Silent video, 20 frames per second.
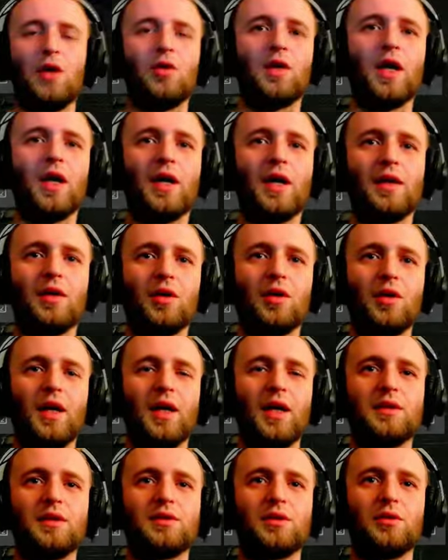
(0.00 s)
Okej, okay,
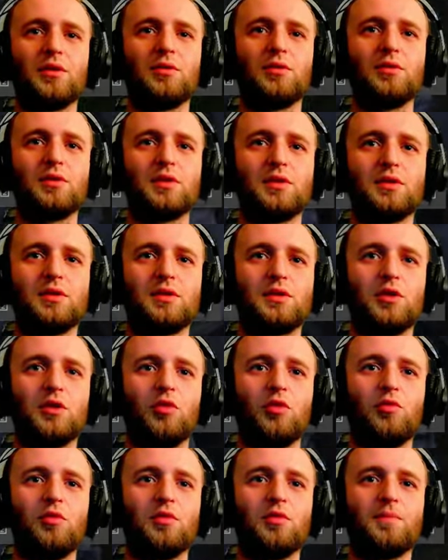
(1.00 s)
okay. so, so
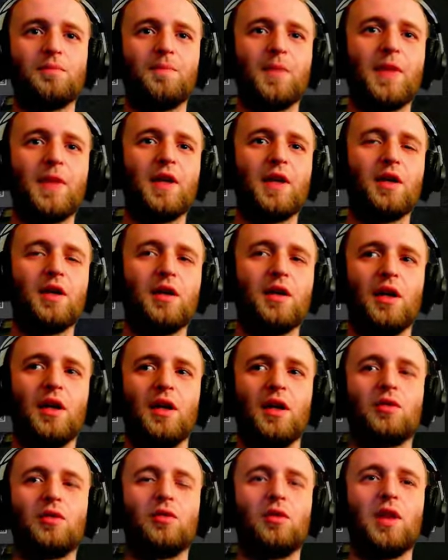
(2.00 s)
uh,
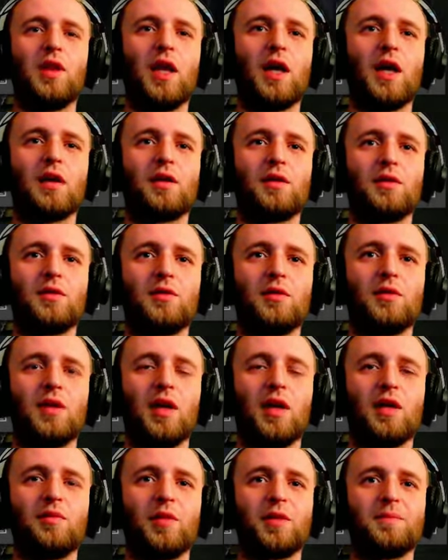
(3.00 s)
good luck, good
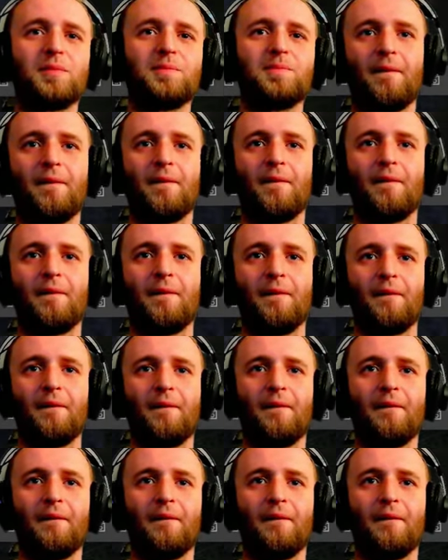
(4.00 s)
luck man. Do, do you have